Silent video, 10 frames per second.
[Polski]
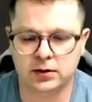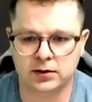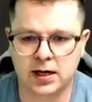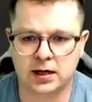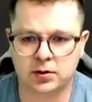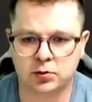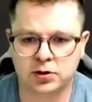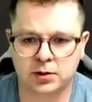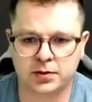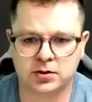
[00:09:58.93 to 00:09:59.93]
Tak, król
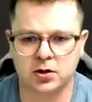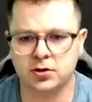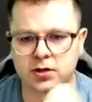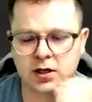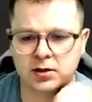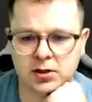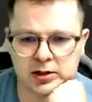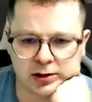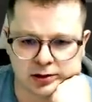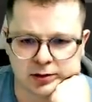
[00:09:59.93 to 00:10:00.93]
idzie po skoczka,
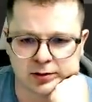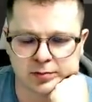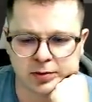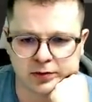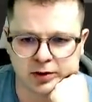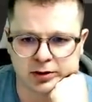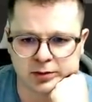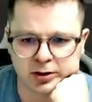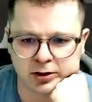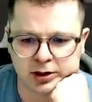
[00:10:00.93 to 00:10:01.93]
idzie y, powolnym
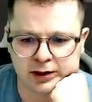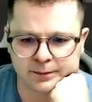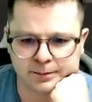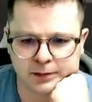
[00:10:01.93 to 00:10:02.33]
krokiem.